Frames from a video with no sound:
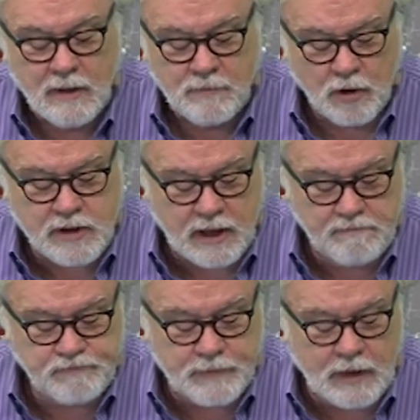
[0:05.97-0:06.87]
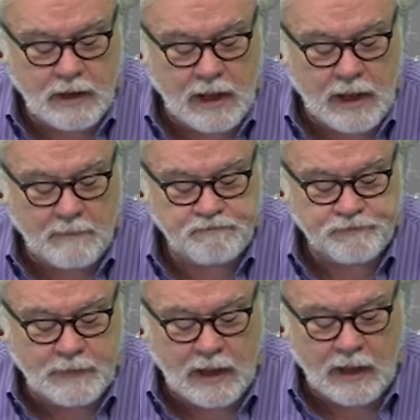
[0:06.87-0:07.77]
porque la,
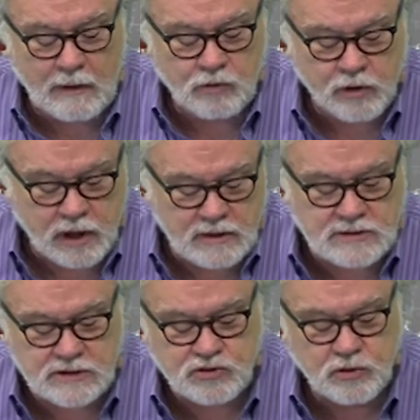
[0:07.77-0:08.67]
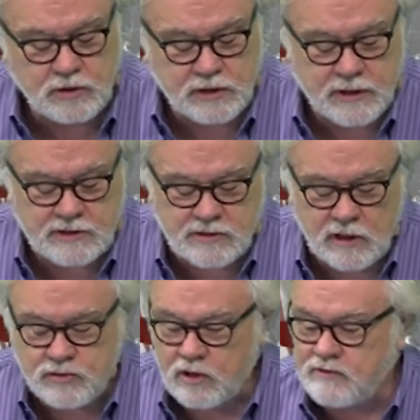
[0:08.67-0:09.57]
organización
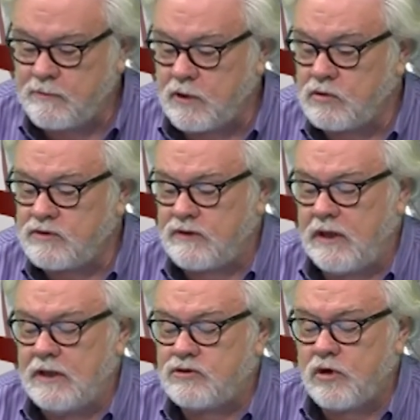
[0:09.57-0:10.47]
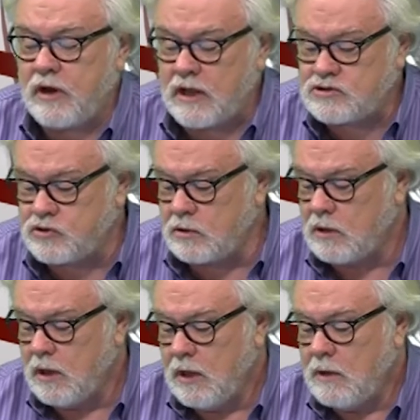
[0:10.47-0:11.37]
internacional Transparency International
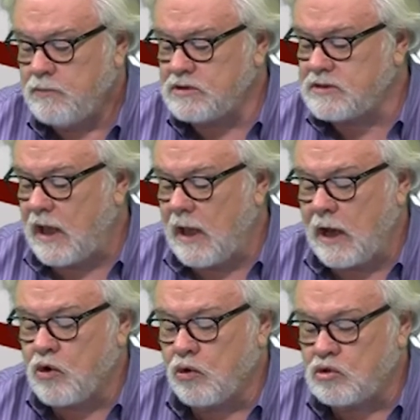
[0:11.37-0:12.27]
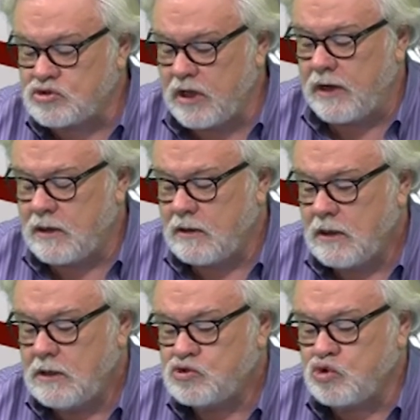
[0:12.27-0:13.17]
pues da a conocer
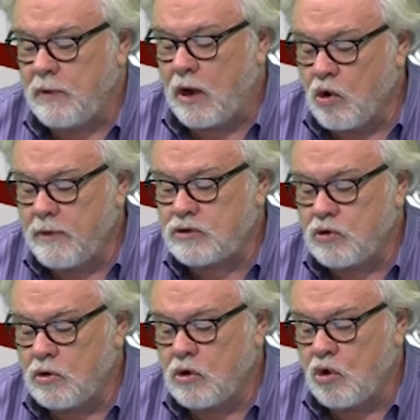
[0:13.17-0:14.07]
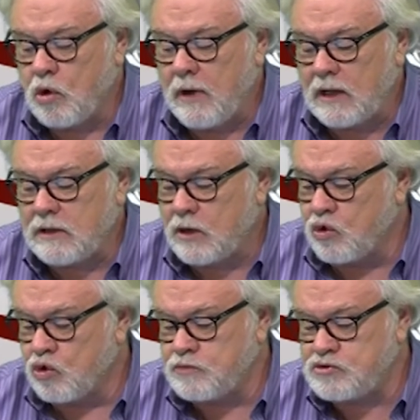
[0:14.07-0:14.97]
su barómetro global de
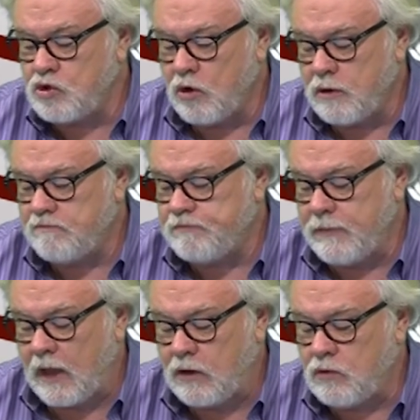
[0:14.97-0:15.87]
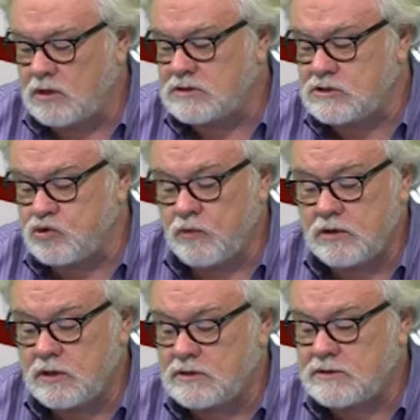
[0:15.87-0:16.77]
corrupción y hay una sección muy
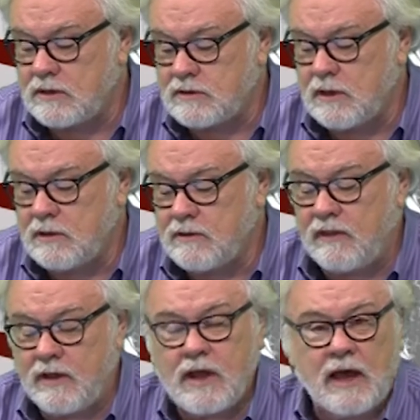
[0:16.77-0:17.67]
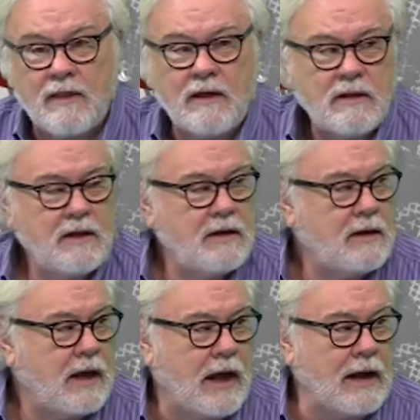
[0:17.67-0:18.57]
interesante dedicada
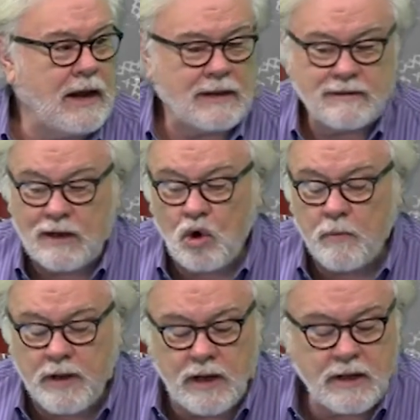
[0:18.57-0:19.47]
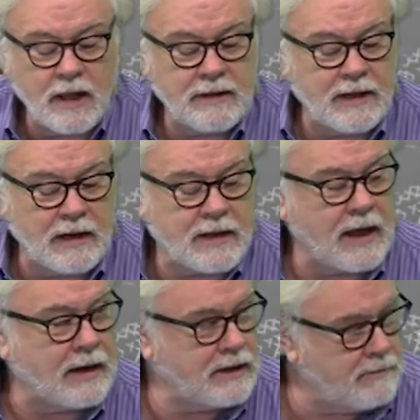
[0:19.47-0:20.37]
a Latinoamérica y el
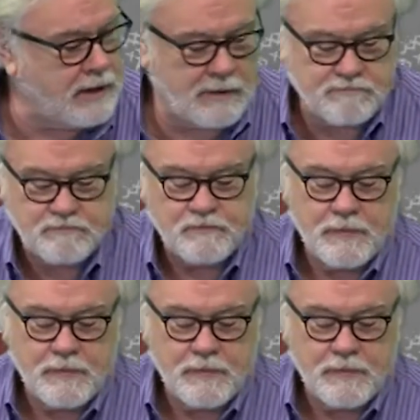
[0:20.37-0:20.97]
Caribe.